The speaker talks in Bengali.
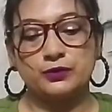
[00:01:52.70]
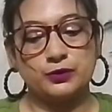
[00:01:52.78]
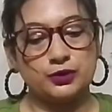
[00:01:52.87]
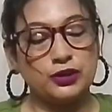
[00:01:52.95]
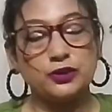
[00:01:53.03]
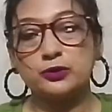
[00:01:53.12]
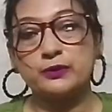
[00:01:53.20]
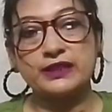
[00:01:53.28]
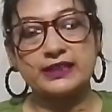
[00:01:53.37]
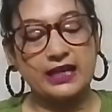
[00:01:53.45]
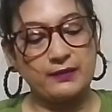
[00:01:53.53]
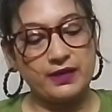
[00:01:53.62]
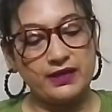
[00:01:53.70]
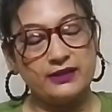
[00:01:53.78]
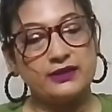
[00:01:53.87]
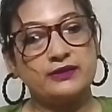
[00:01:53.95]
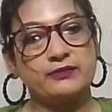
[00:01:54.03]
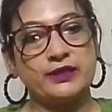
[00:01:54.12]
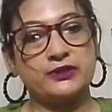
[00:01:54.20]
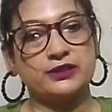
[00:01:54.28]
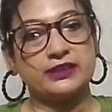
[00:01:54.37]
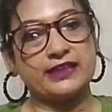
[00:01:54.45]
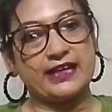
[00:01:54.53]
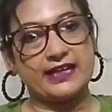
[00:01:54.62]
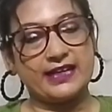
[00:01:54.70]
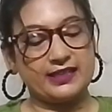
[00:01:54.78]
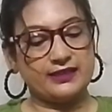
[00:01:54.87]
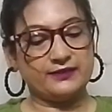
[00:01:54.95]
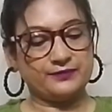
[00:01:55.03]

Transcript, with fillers: তো চলো তোমাদেরকে আমি ভেতরটা দেখাই